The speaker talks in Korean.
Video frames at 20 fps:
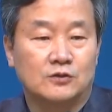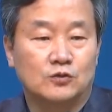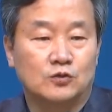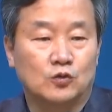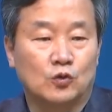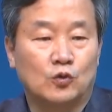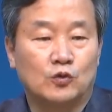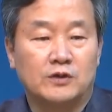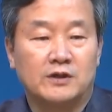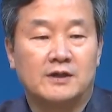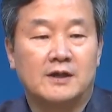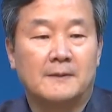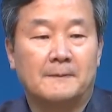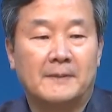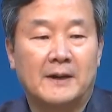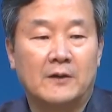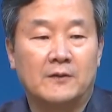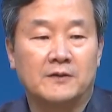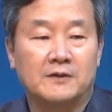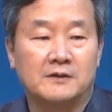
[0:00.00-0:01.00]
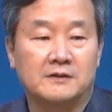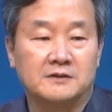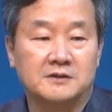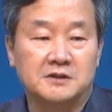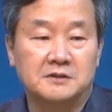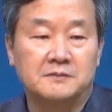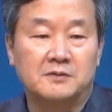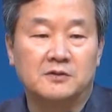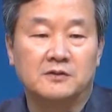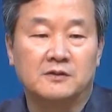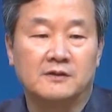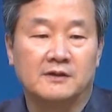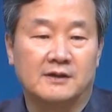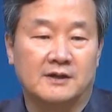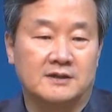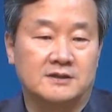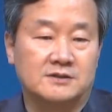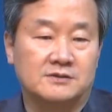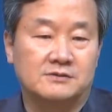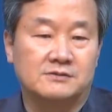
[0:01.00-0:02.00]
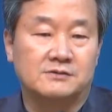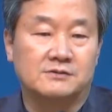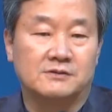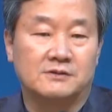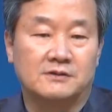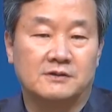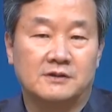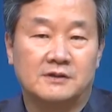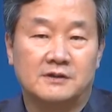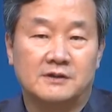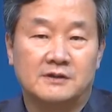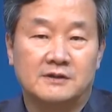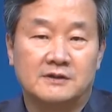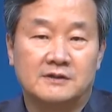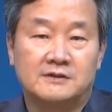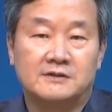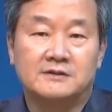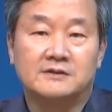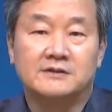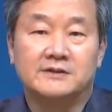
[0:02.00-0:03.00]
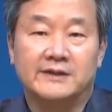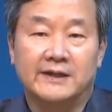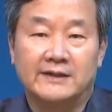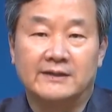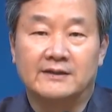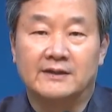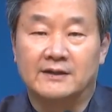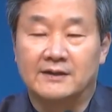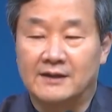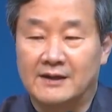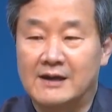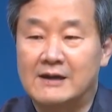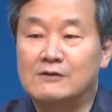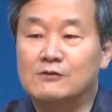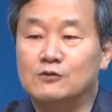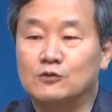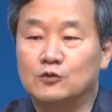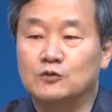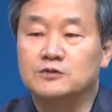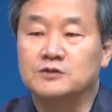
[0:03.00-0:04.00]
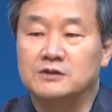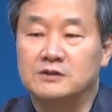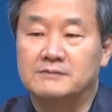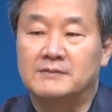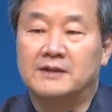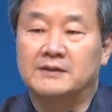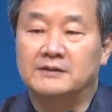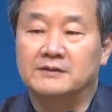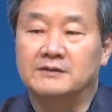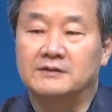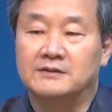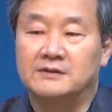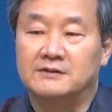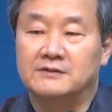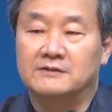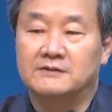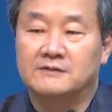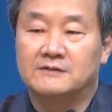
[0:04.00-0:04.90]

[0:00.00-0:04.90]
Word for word: 돌이나 바위를 집어넣어 가지고 그 옛날에 항구 도시를 만들었대요.